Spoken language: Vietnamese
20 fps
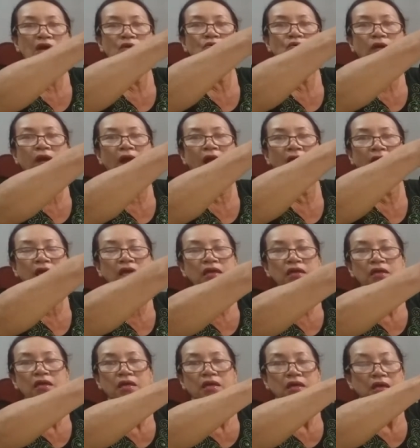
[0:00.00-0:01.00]
là hũ cái
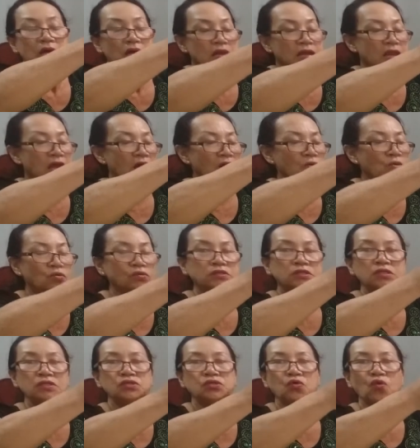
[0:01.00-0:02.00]
là hũ
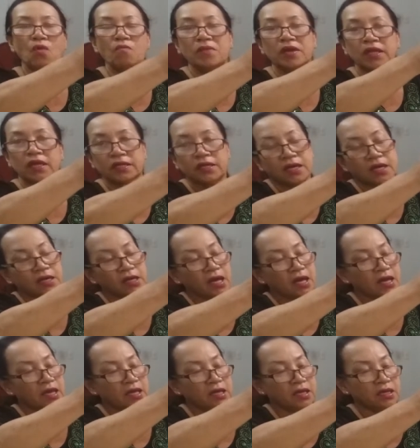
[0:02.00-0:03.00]
sữa chua mình ăn hàng
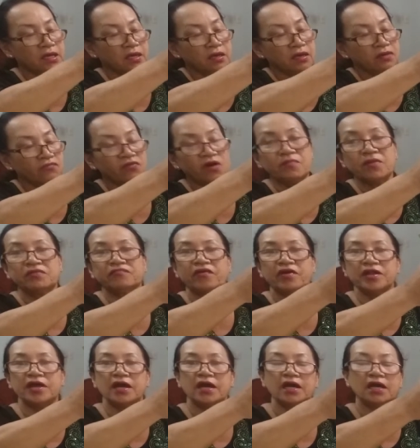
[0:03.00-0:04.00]
ngày và mình
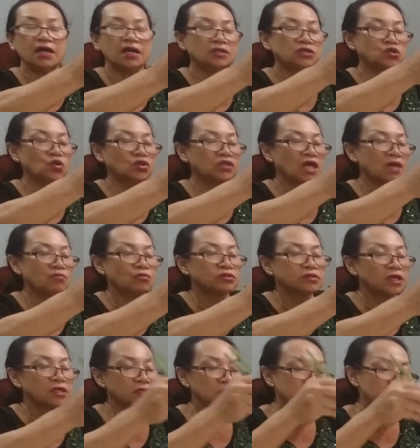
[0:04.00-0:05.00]
phải để chua thêm một
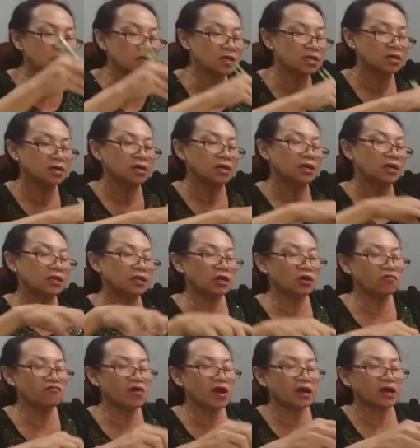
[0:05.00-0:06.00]
tí nữa
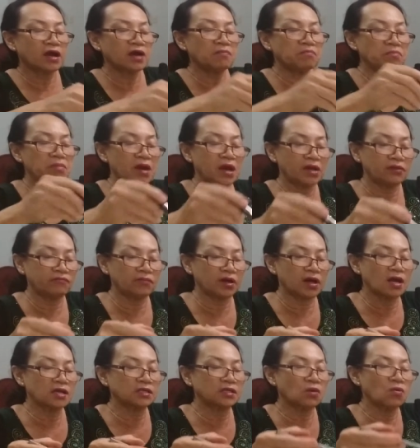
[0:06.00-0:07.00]
nếu mà các bạn và
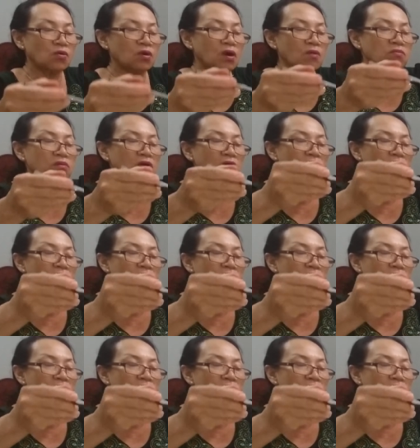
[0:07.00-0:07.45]
các cháu không